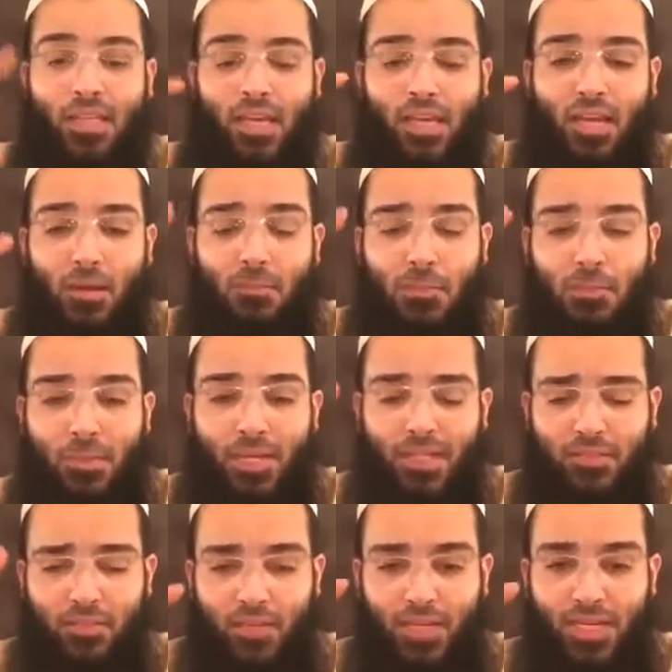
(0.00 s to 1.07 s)
ترى مما
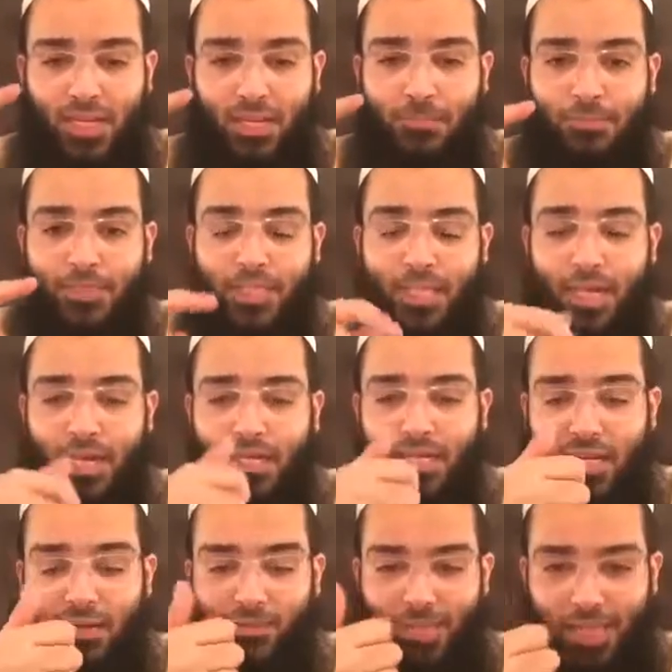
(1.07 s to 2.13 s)
يدفع العبد إلى أن
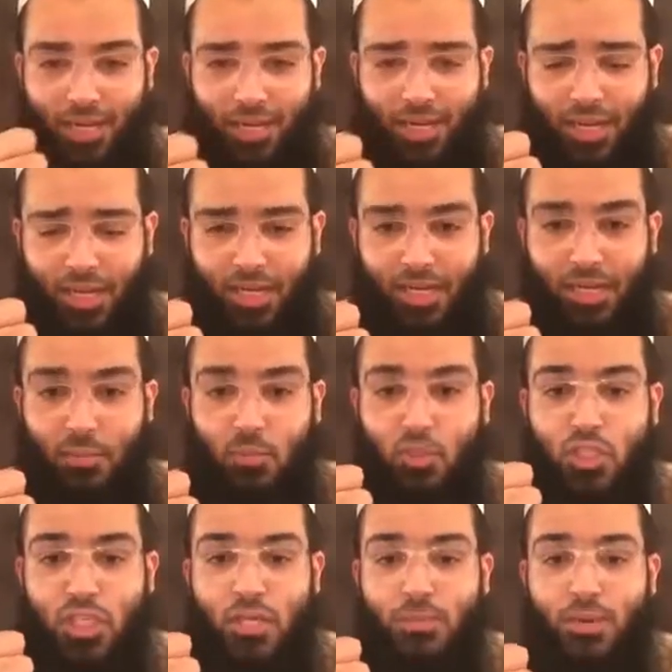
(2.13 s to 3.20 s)
يحمد الله على
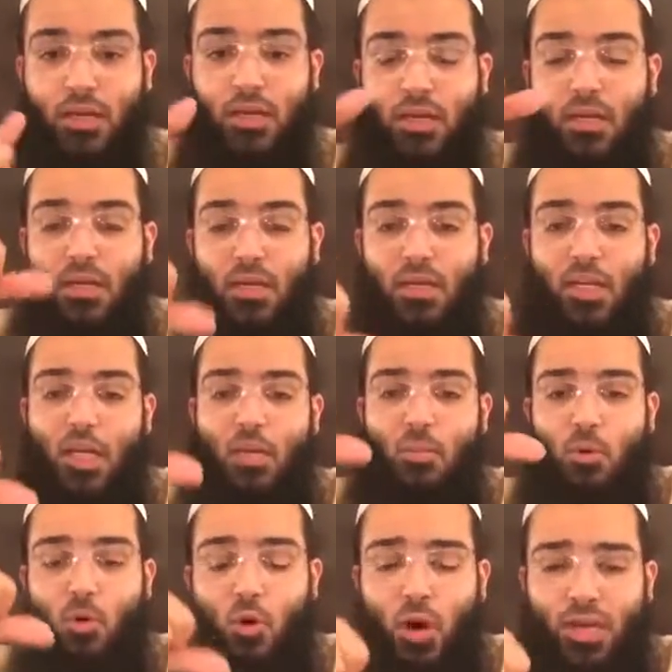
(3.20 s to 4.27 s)
المصيبة
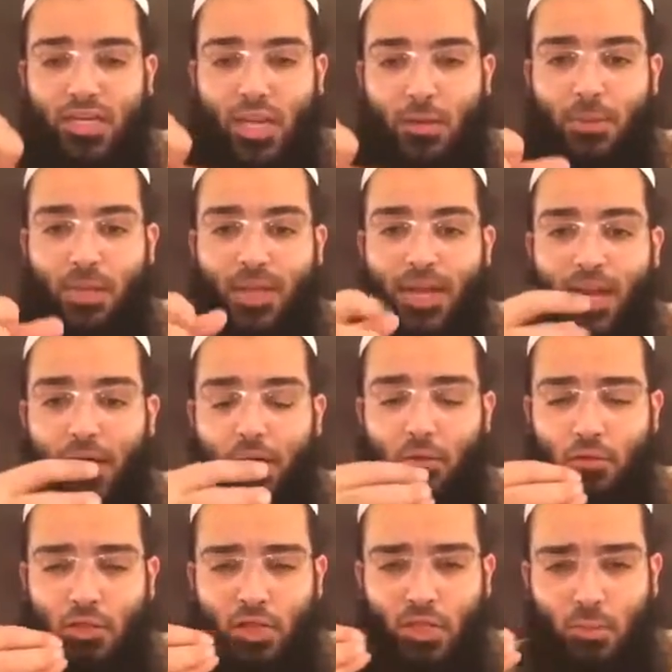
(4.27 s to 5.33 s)
علمه أن البلاء
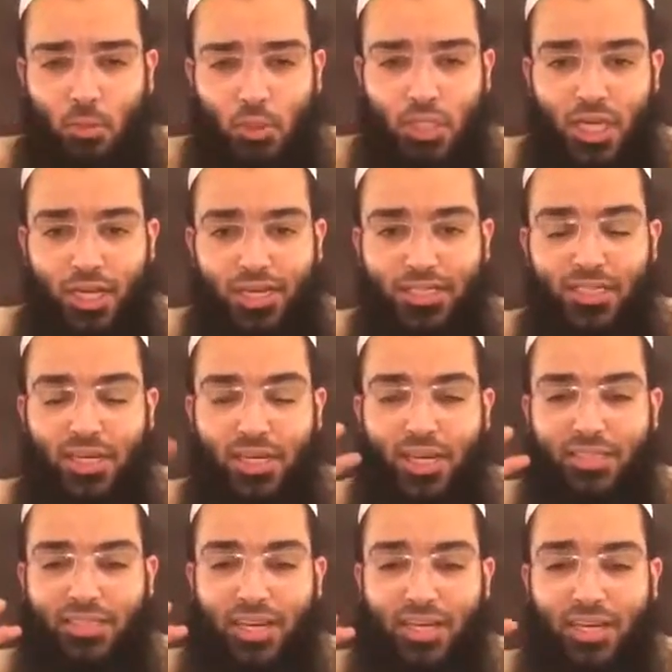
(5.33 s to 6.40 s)
يذهب ساعات
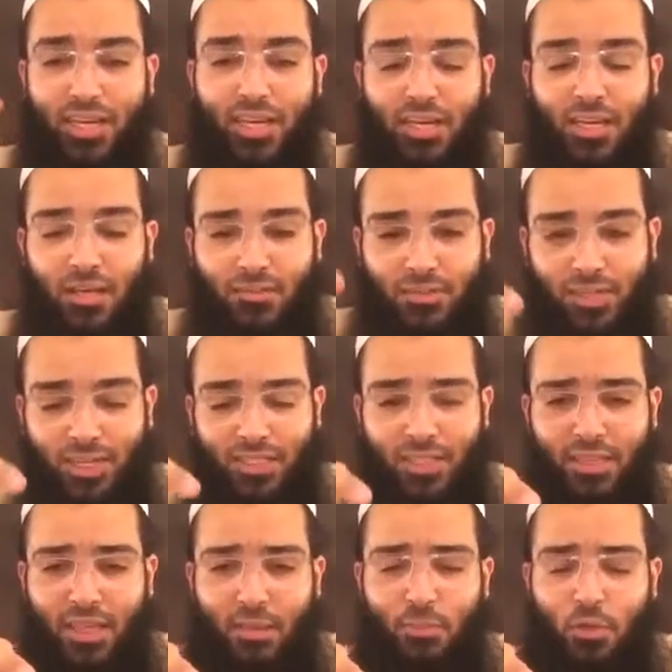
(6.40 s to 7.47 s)
الخطايا في
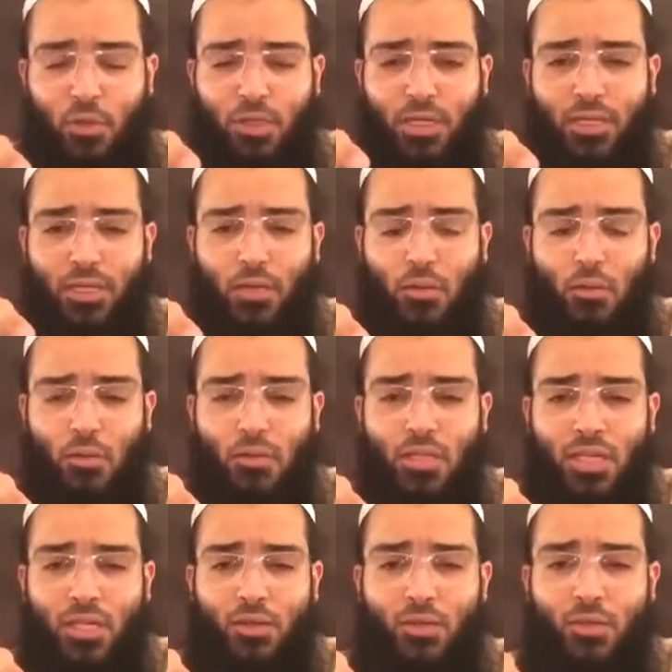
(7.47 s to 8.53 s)
حديث أبي هريرة يقول صلى
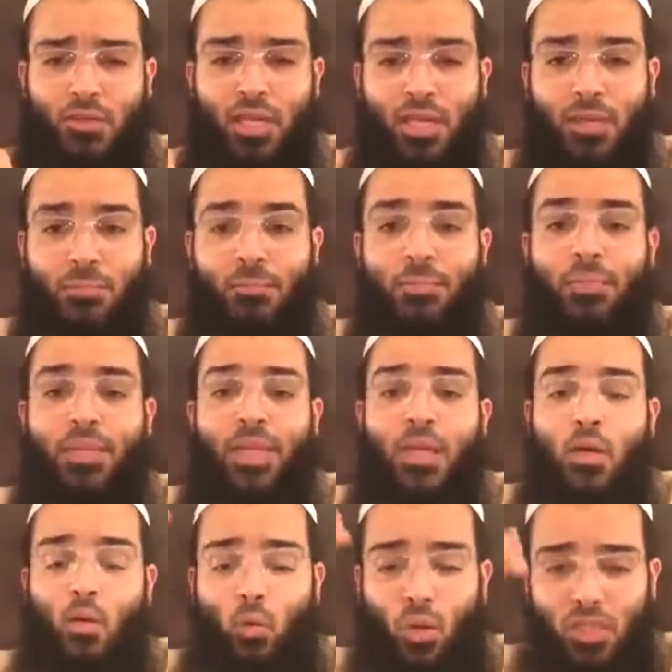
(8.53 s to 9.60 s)
الله عليه وسلم
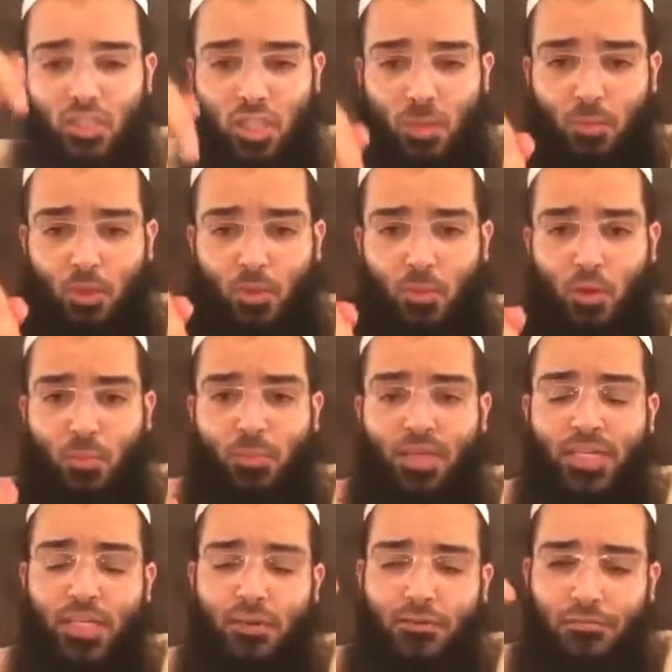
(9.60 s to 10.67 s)
وصب
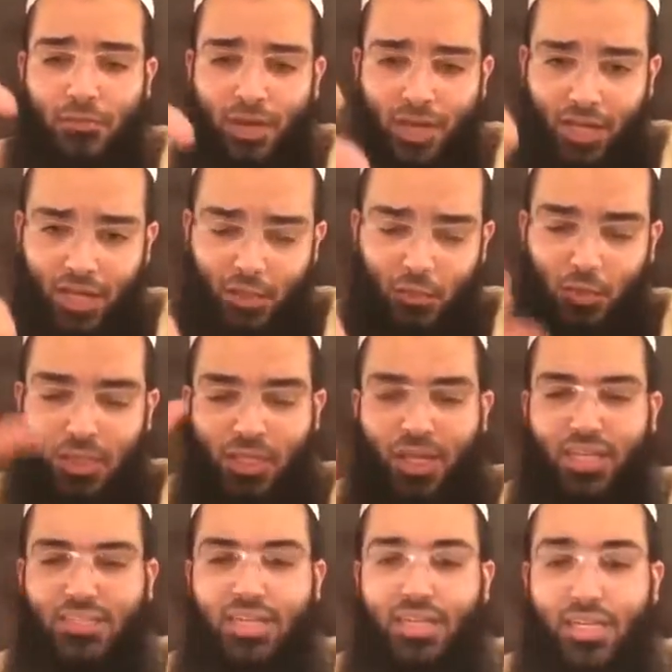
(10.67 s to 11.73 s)
المؤمن كفارة
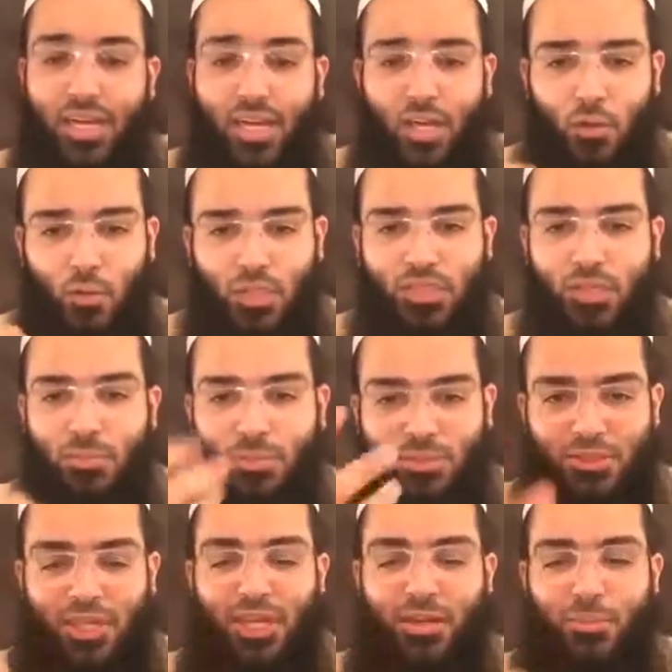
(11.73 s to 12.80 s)
لخطاياه الوصب
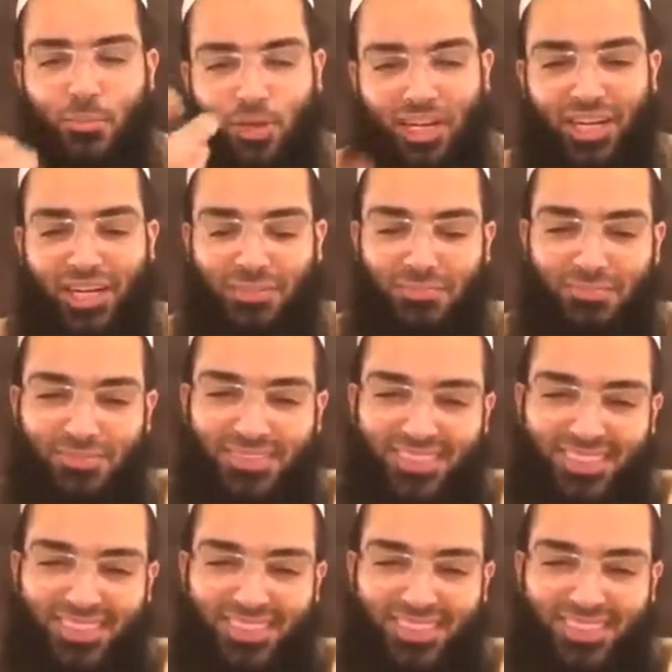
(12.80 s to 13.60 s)
التعب والألم